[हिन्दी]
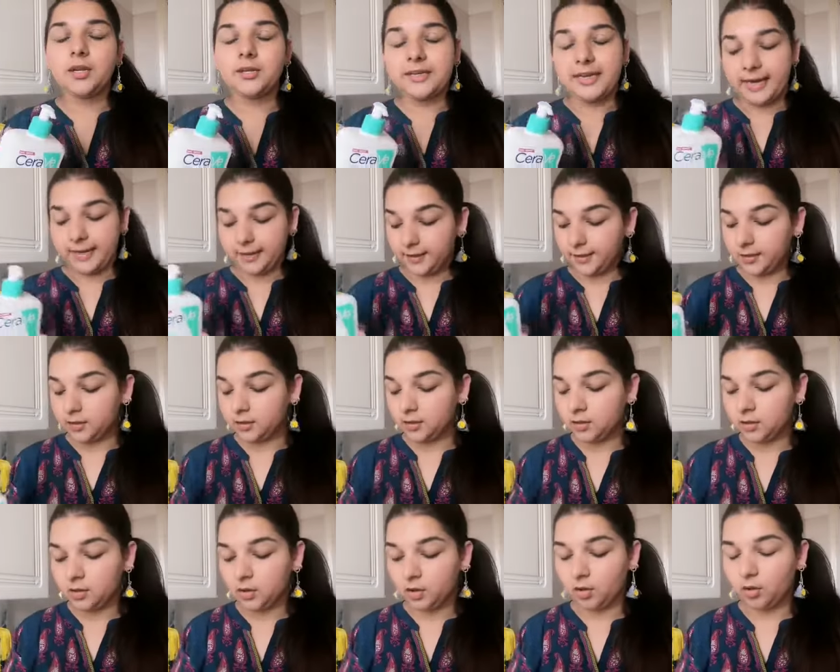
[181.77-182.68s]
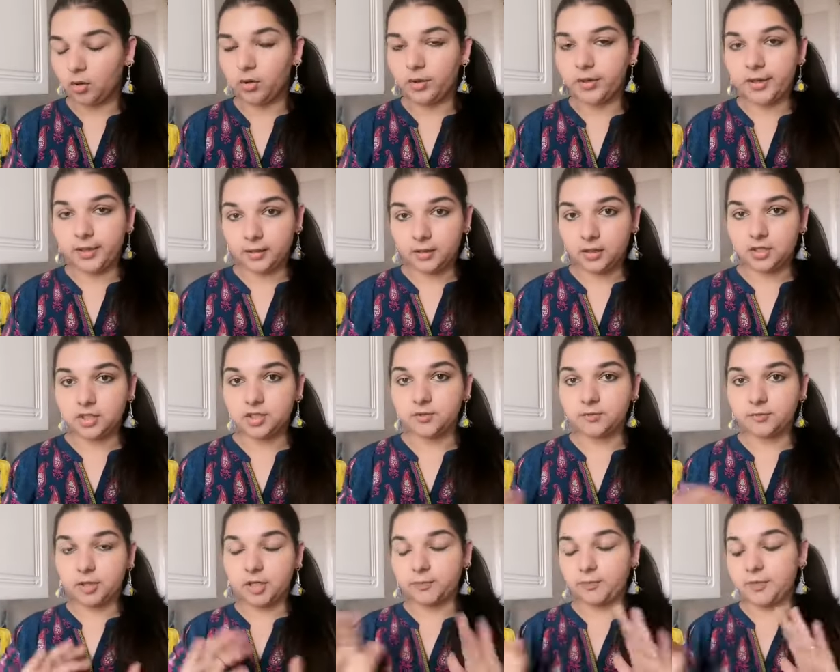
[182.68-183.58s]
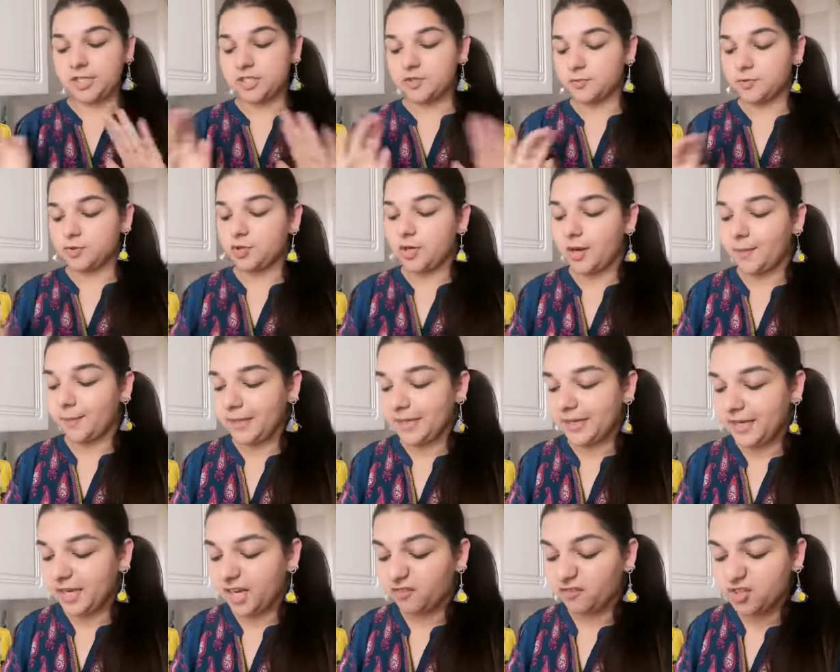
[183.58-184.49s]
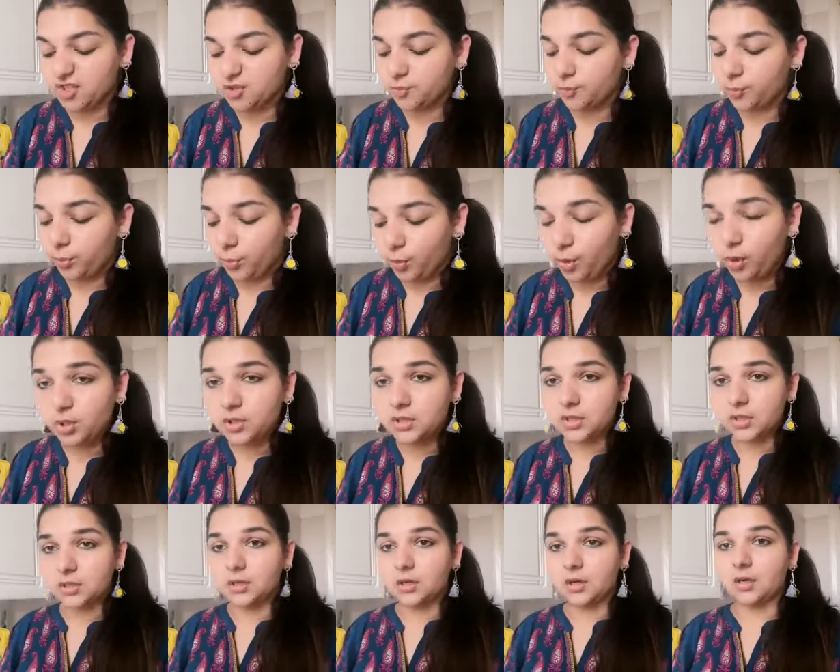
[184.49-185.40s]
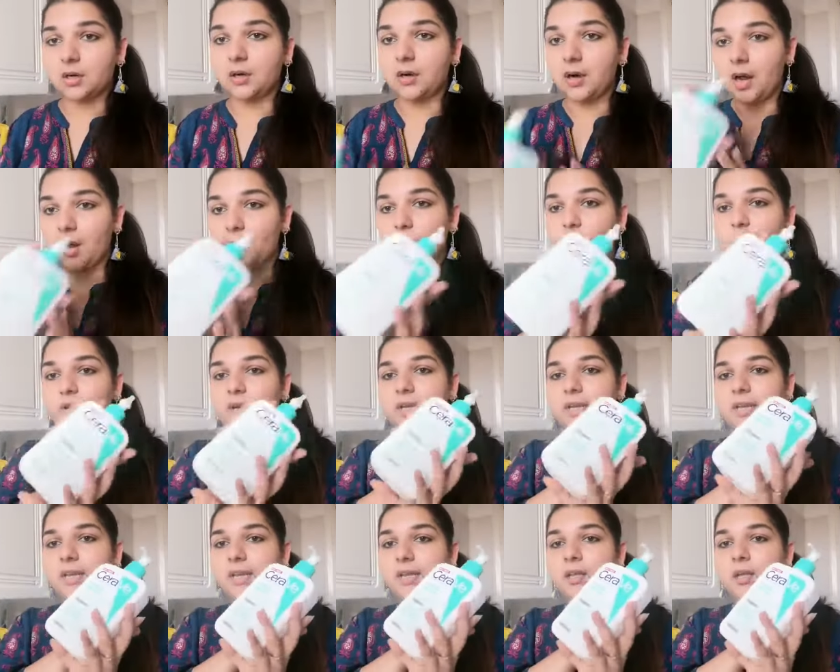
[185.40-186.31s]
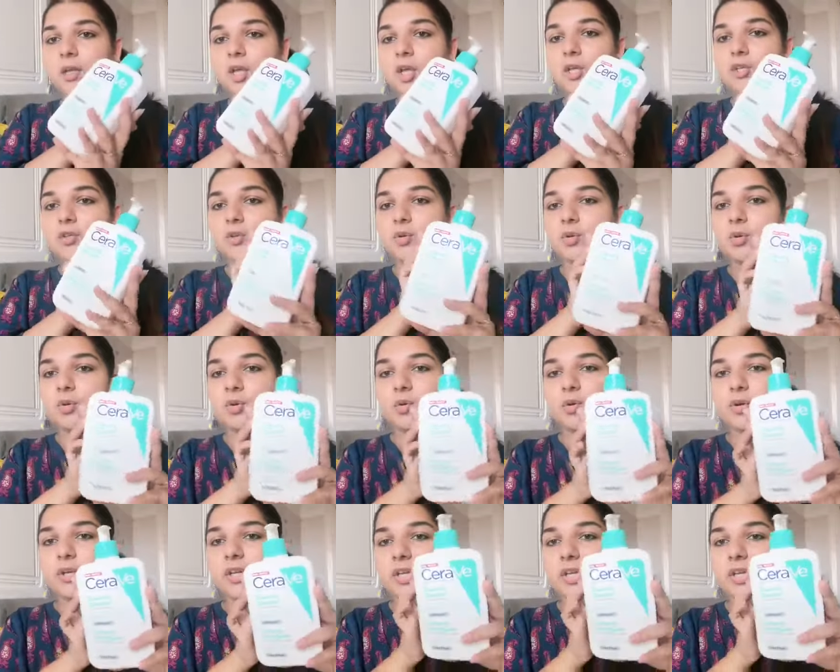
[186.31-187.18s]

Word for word: इटालियन और इंग्लिश के बीच में जो है मेरी लैंग्वेज बहुत ज़्यादा ख़राब हो गई है तो